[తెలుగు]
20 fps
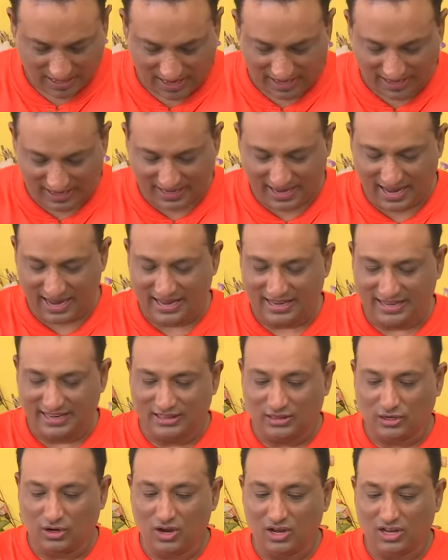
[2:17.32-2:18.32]
అలాగే
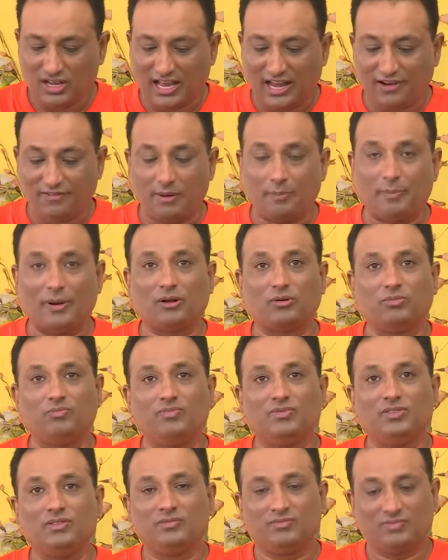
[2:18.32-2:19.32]
ఇందులో కరివేపాకు
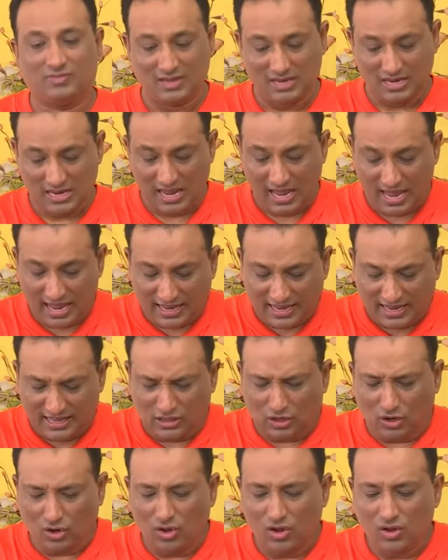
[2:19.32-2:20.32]

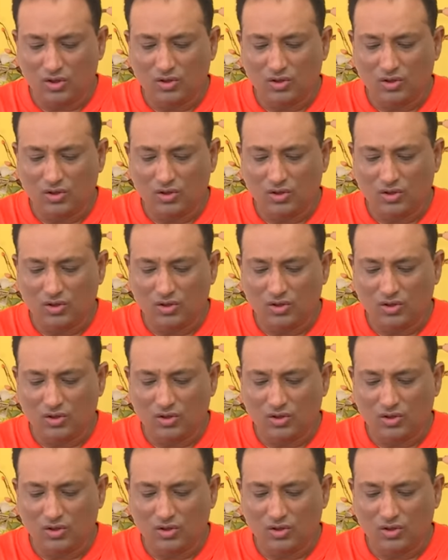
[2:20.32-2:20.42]
ఇందులో